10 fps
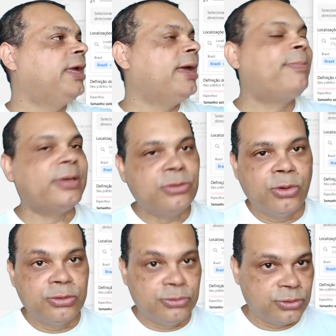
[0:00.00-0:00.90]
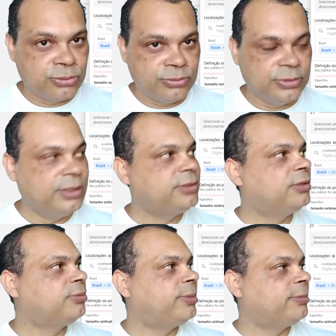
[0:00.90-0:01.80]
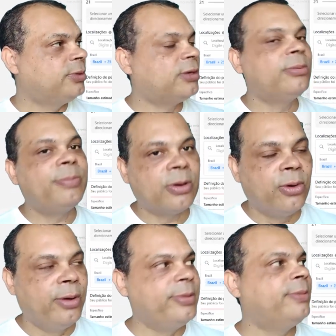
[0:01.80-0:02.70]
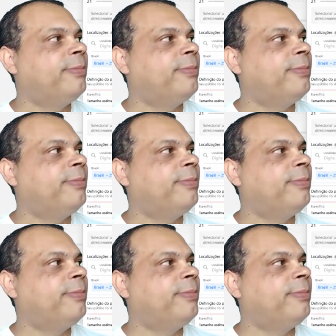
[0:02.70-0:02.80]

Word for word: É para todos, né? Tanto para mulher como para homem.